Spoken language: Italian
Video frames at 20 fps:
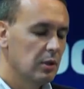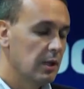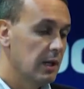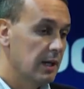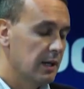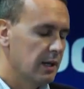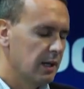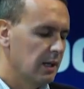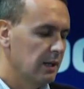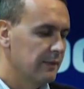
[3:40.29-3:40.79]

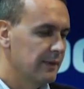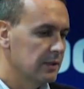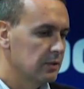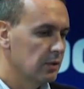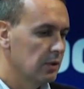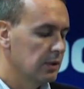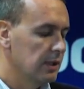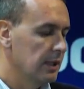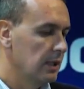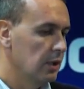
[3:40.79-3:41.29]
ha rilevato
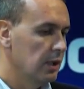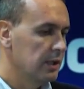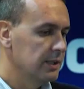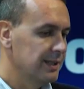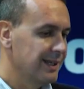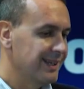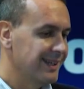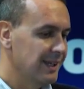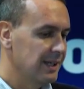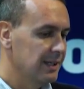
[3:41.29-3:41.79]
rilevatore
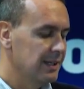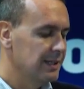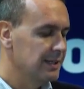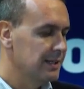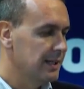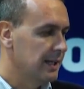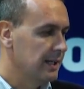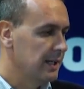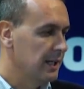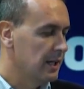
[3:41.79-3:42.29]
Deloitte è che in
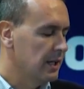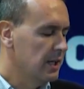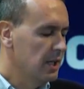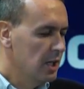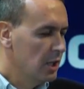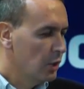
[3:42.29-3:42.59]
Italia